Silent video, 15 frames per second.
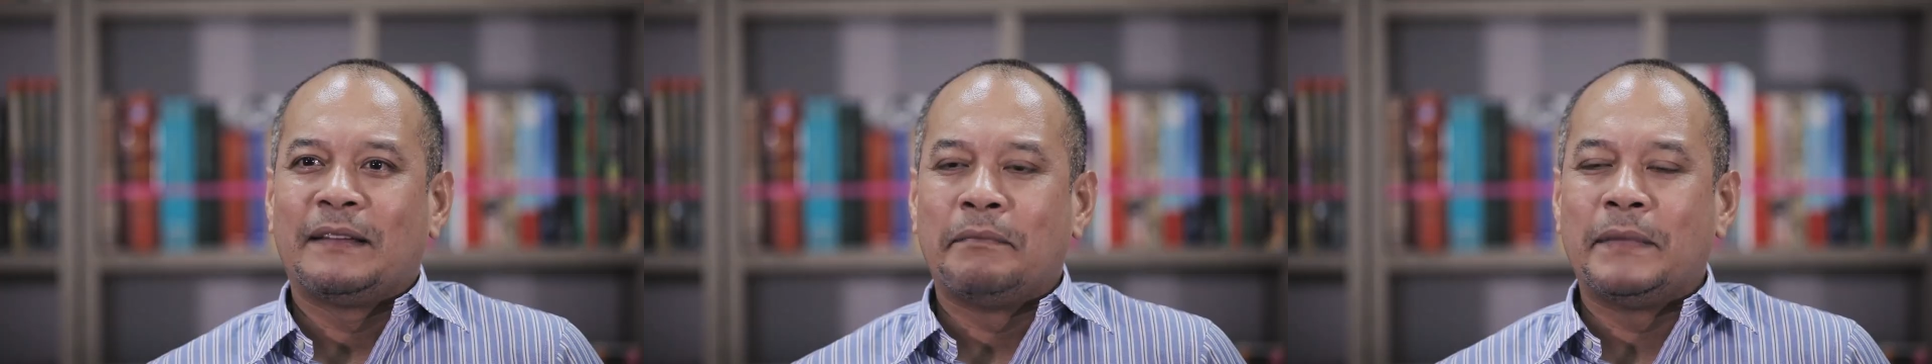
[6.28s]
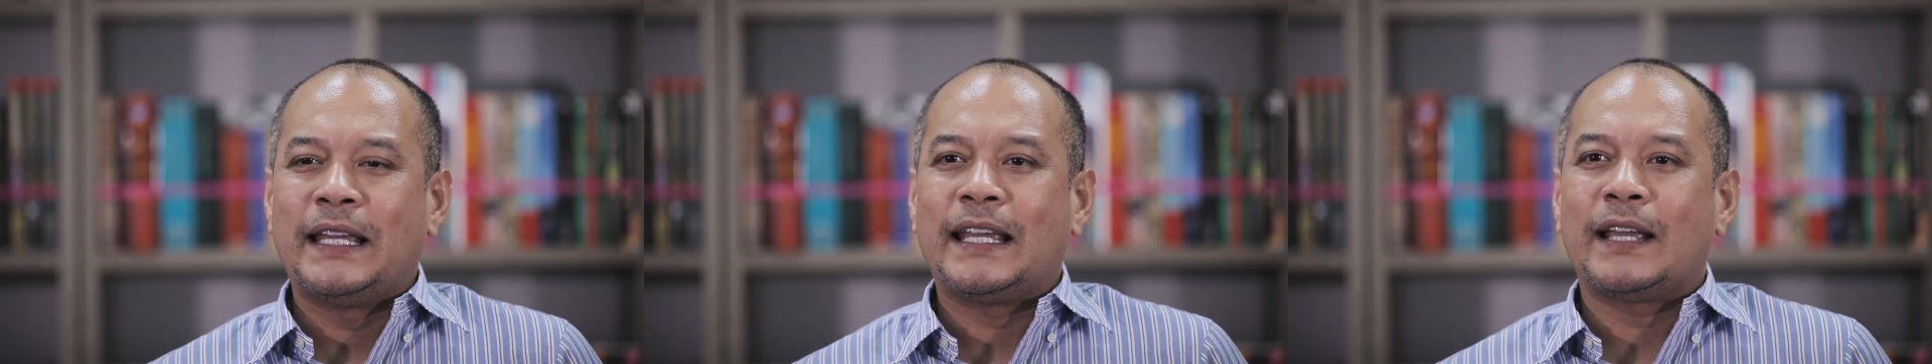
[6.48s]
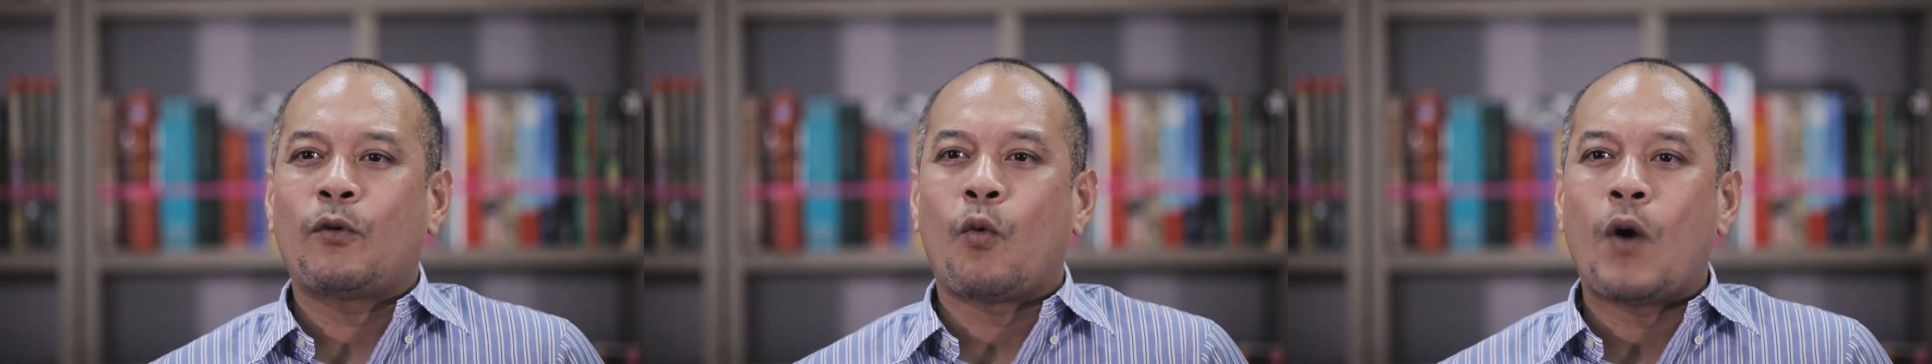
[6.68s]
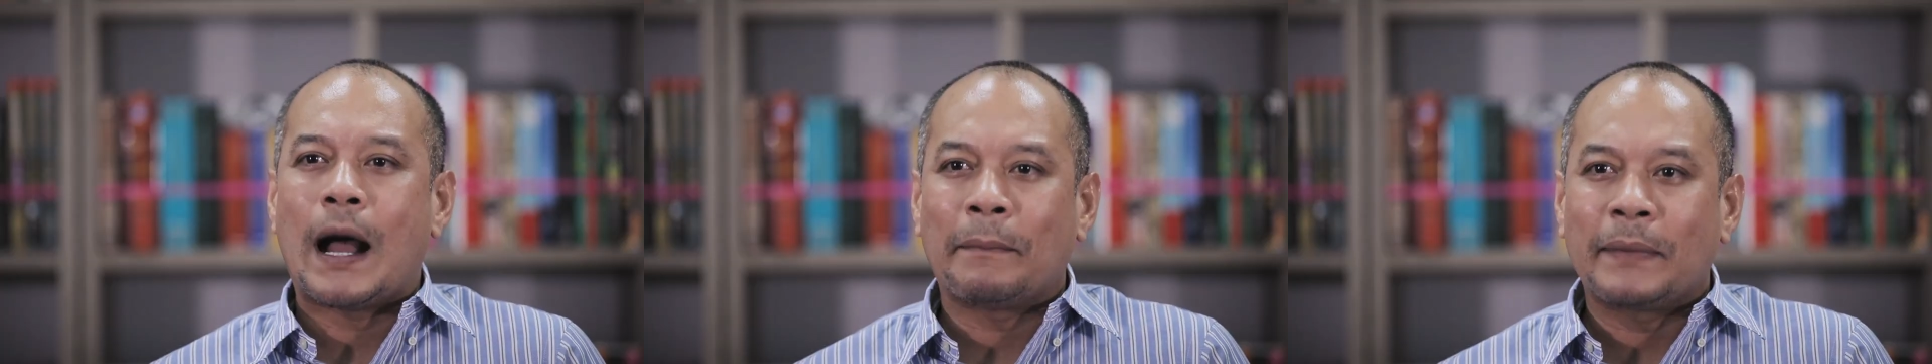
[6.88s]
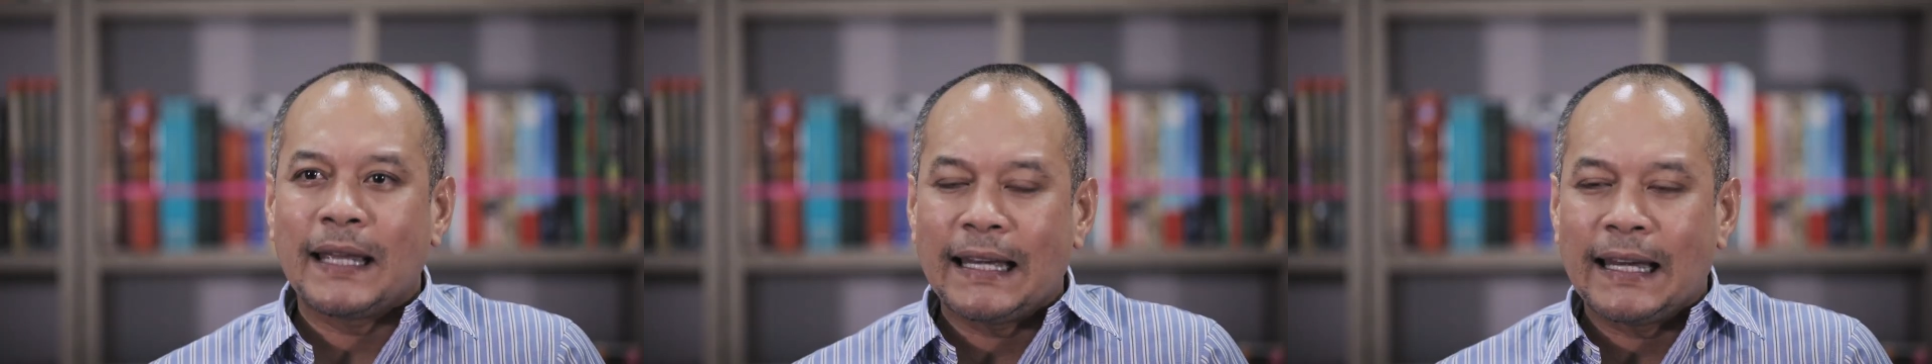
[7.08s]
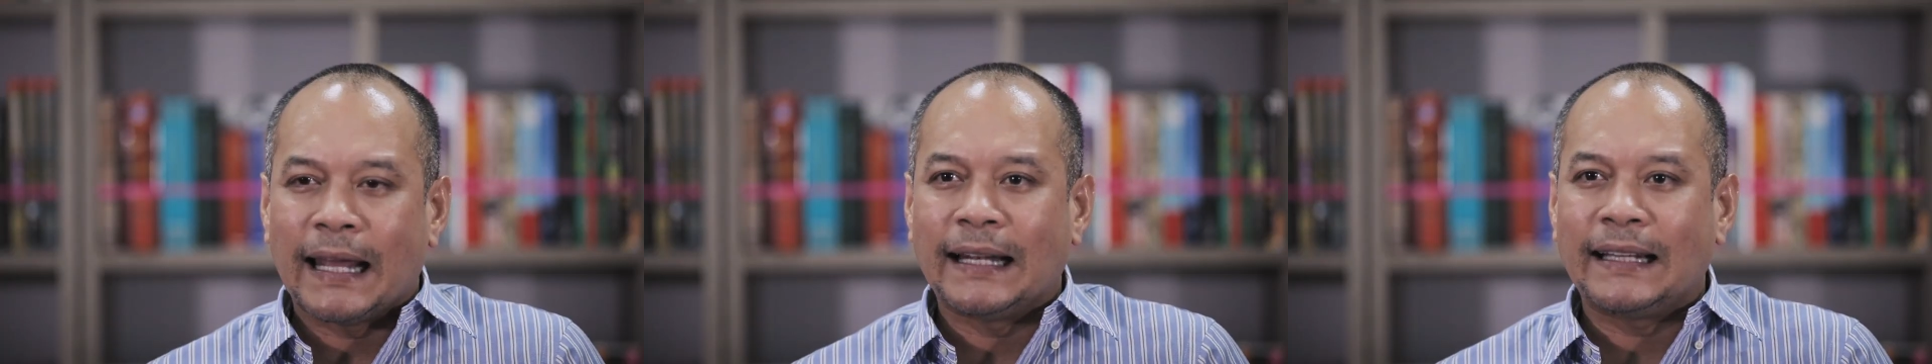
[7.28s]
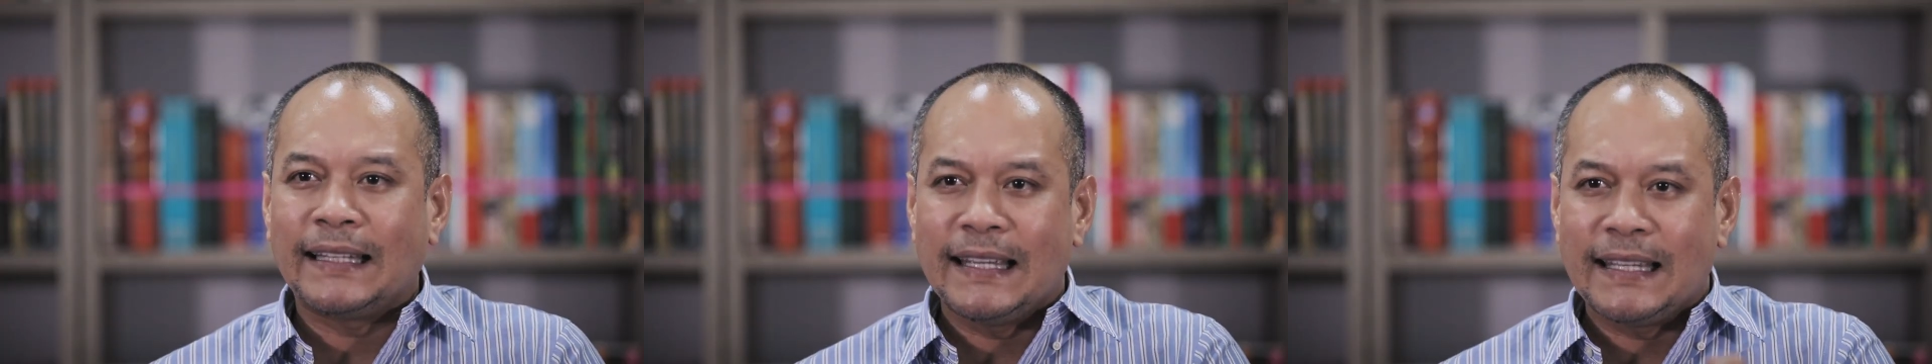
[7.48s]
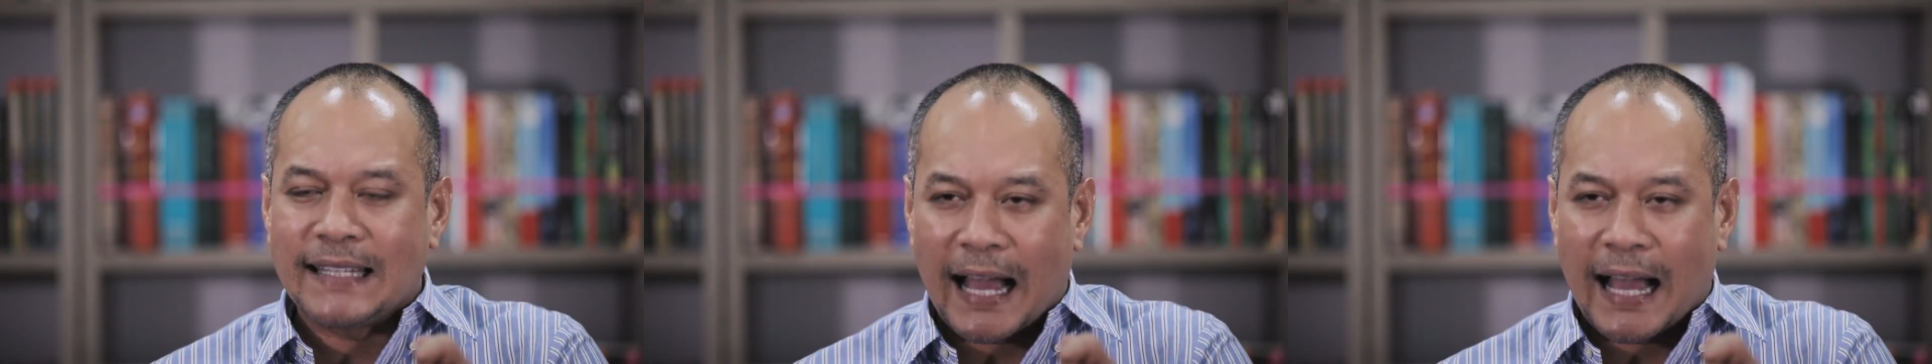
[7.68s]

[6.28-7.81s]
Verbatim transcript: มีความคิดเห็นที่